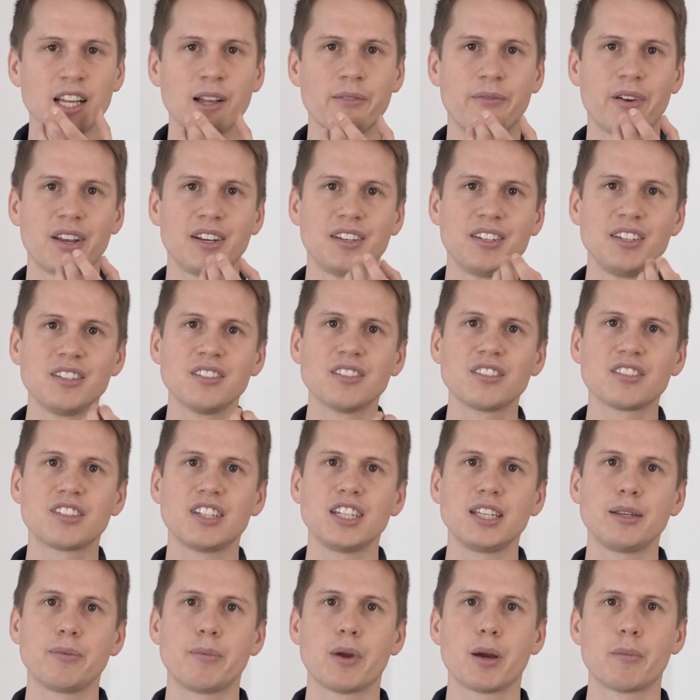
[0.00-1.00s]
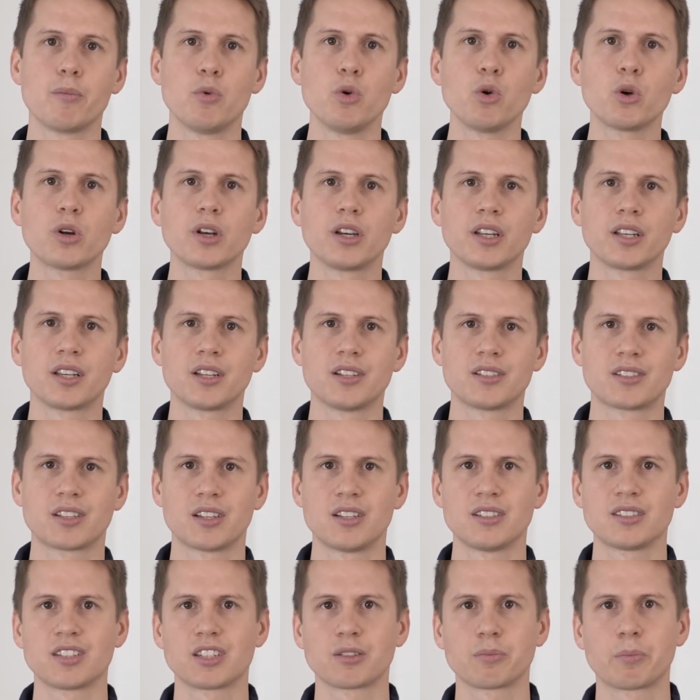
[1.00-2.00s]
Wenn dieses nicht mehr möglich ist, dann
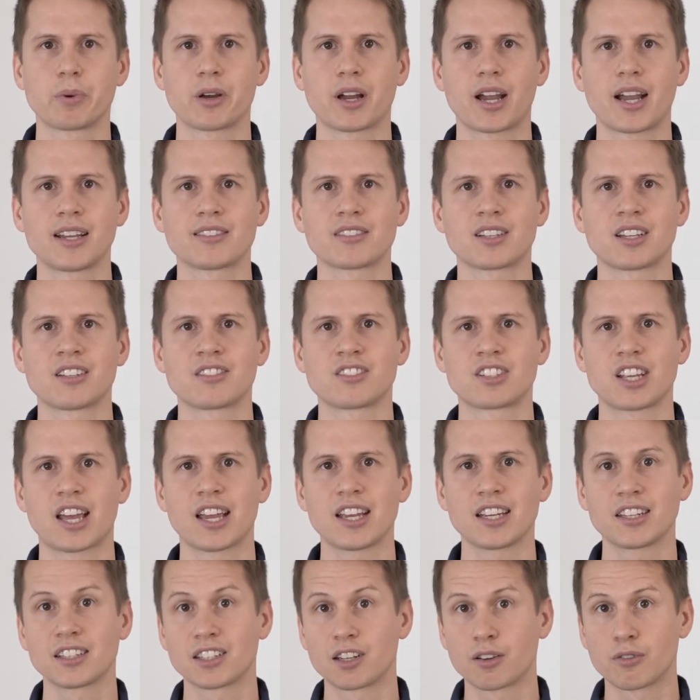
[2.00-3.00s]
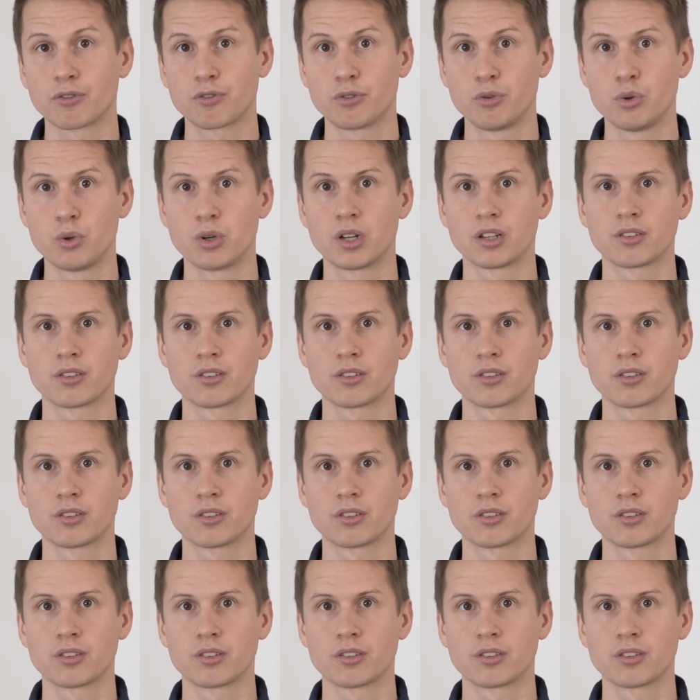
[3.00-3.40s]
ist das bereits ein Zeichen dafür,